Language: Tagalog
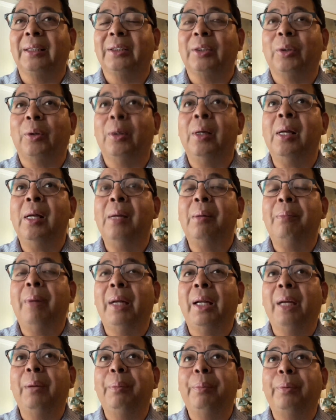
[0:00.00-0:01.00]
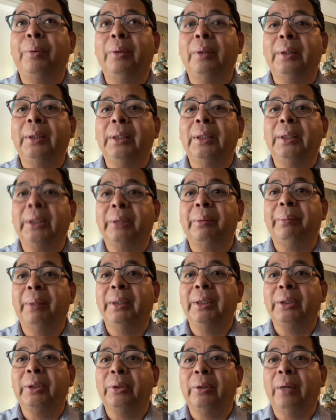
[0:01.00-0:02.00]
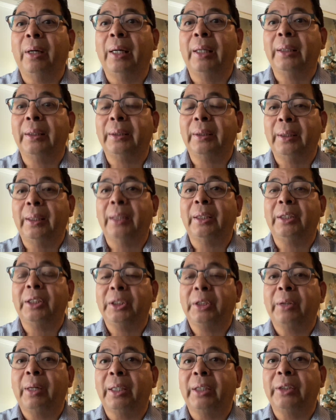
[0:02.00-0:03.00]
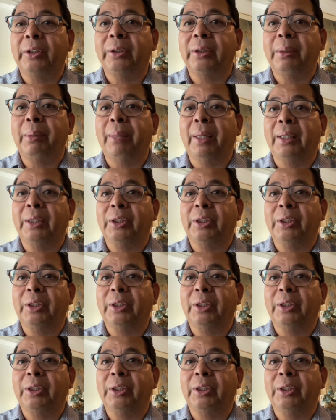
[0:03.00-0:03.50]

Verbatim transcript: So malaki pong disturbance to at a distraction sa mga